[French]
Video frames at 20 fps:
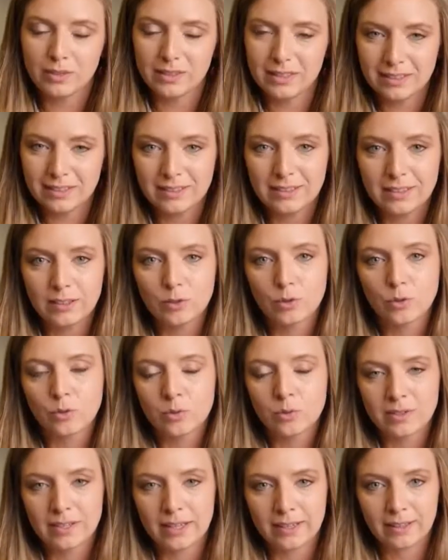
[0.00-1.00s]
décidez de
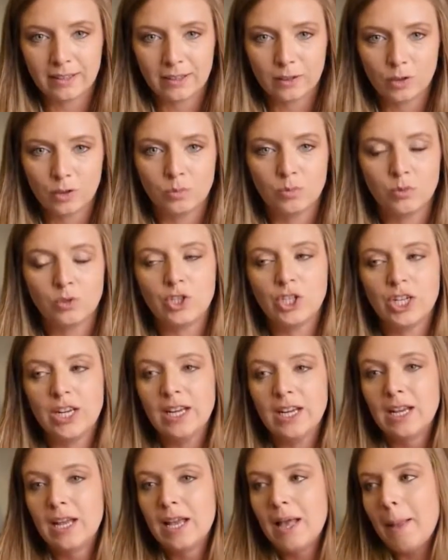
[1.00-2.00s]
consacrer comme
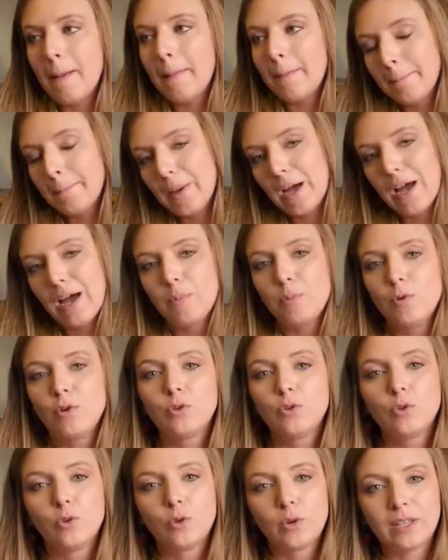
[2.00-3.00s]
budget par
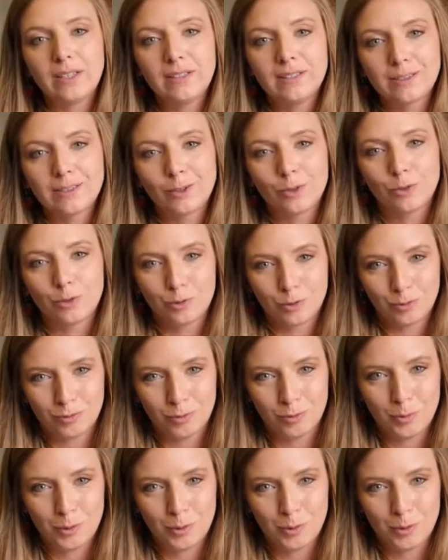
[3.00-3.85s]
rapport au risque que vous